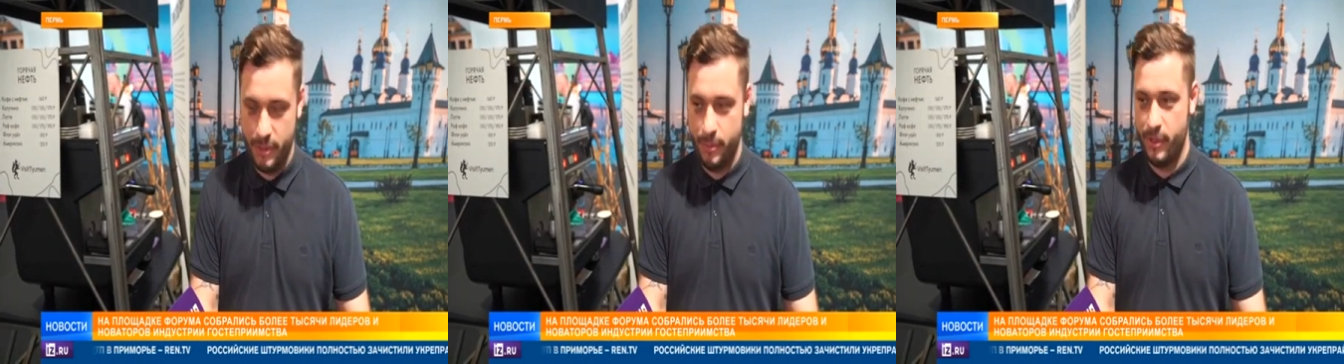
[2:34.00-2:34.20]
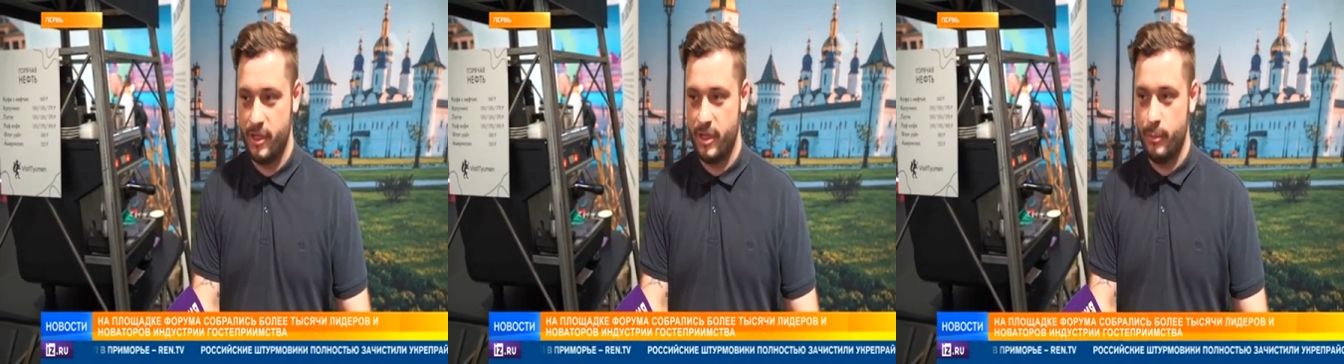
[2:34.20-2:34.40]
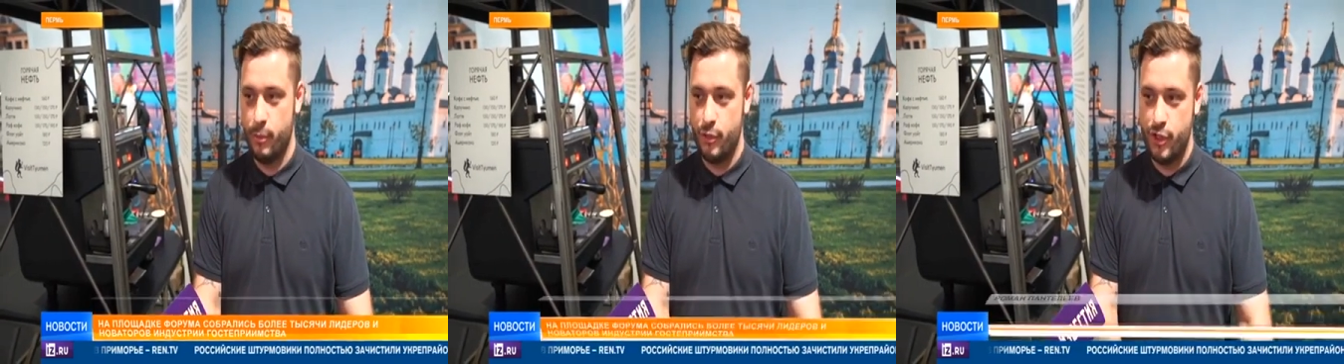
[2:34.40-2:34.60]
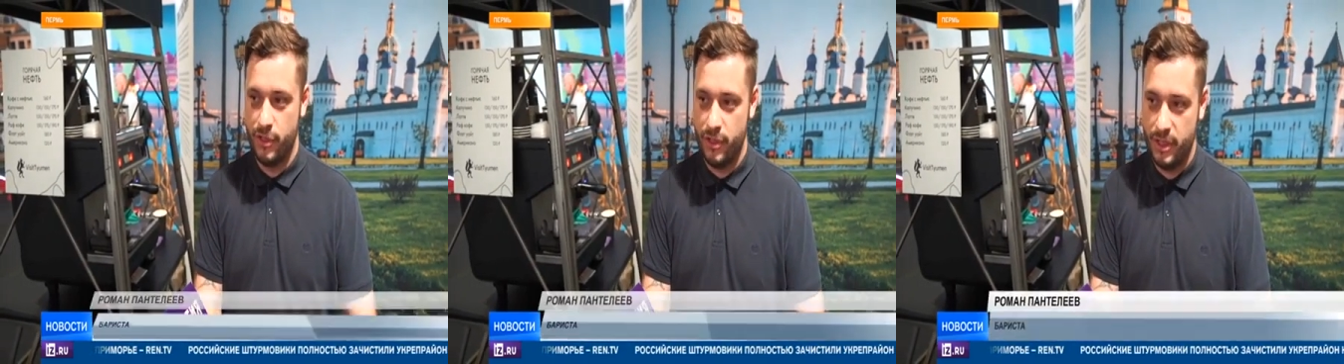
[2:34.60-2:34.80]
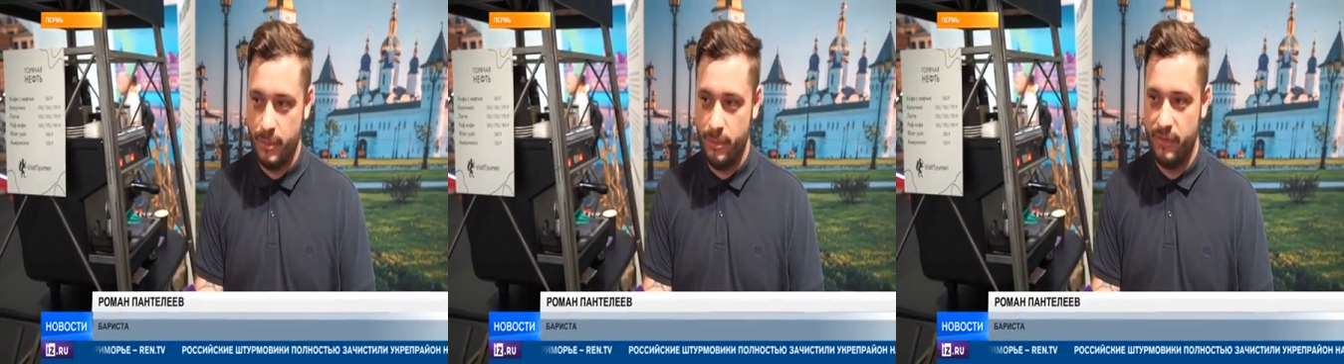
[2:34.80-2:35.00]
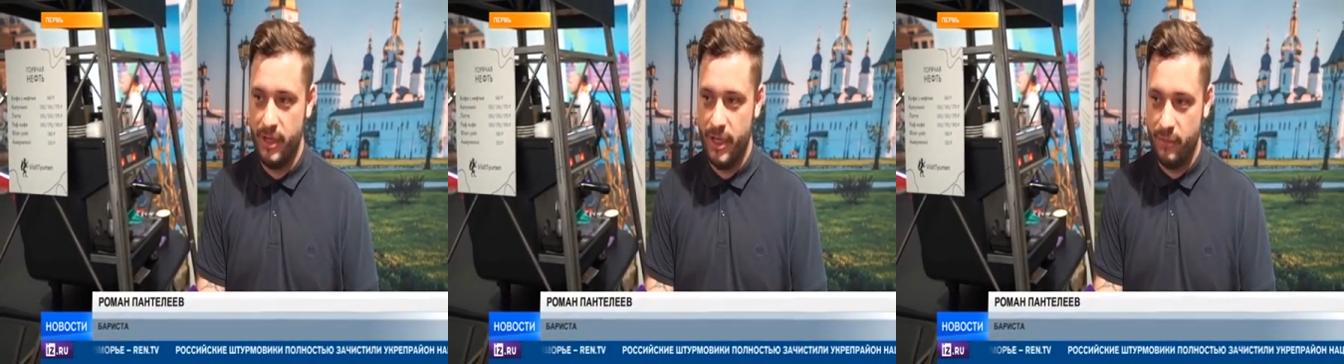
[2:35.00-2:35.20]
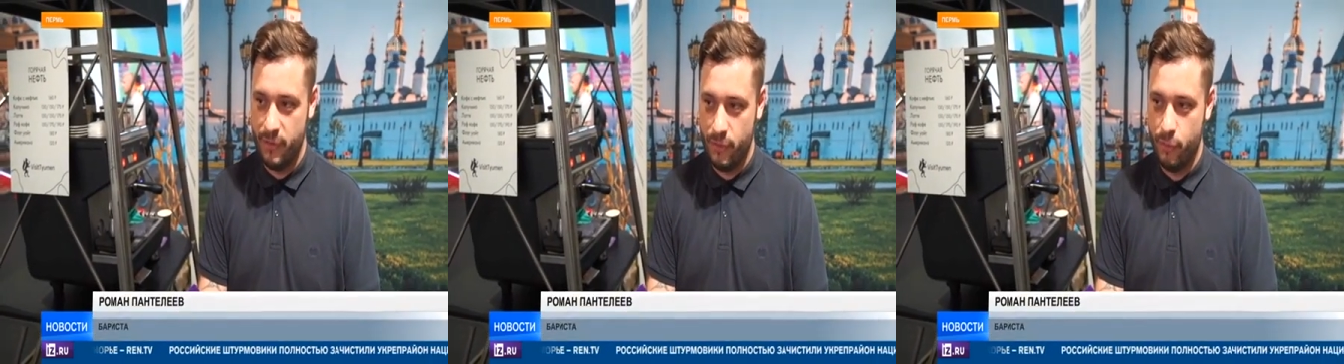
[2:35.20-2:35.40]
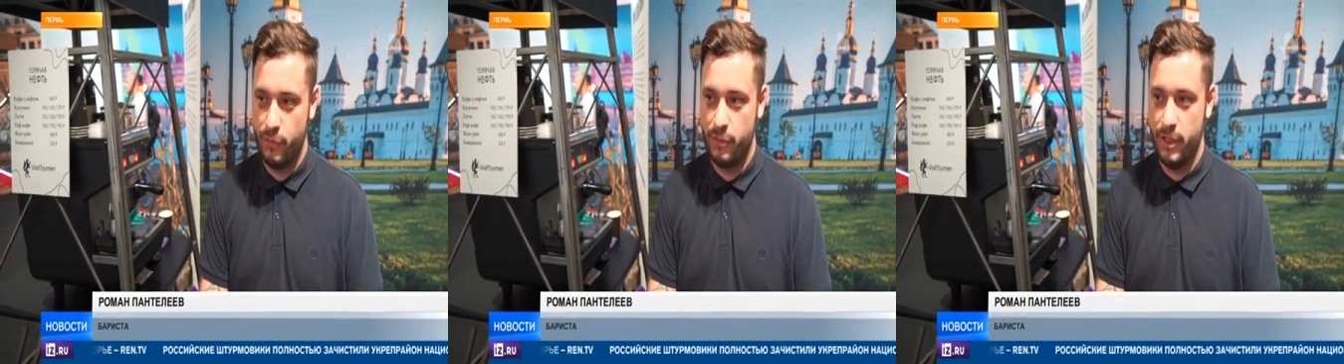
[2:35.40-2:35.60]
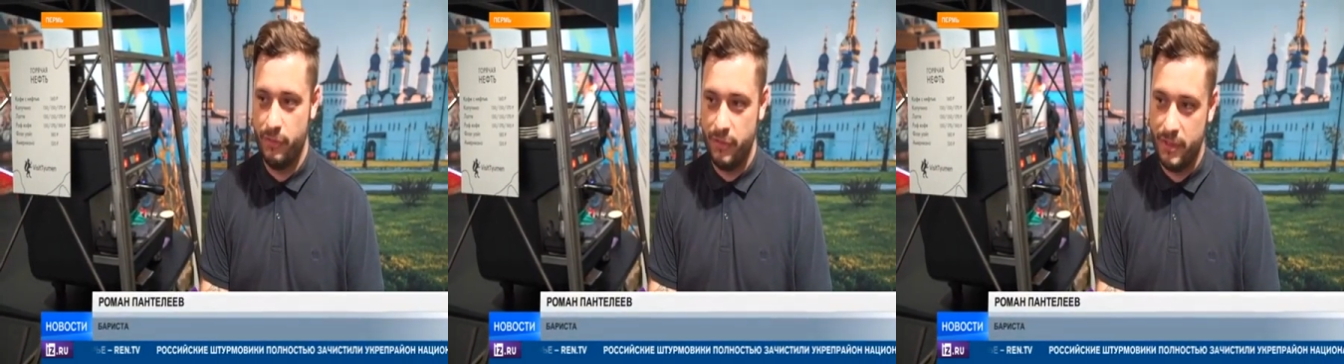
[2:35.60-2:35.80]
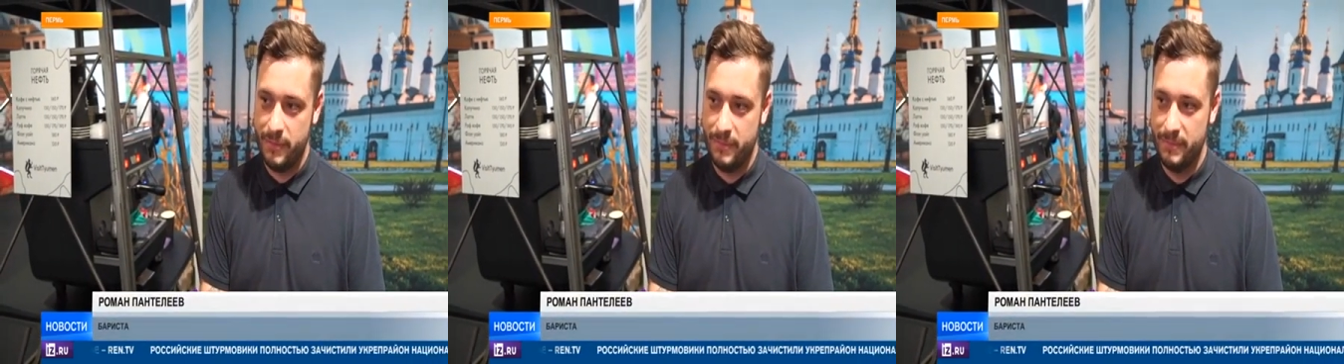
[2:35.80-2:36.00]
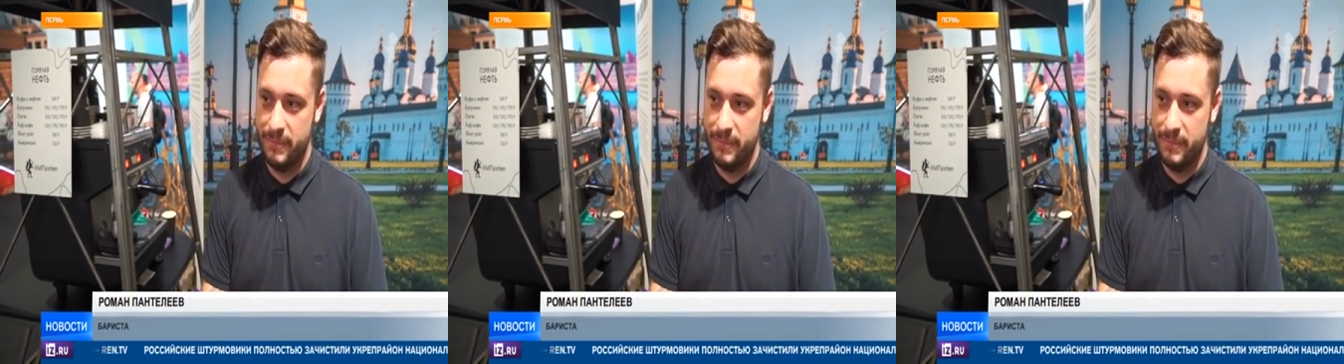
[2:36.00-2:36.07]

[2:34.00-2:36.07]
напиток капучино и добавляем в него нефть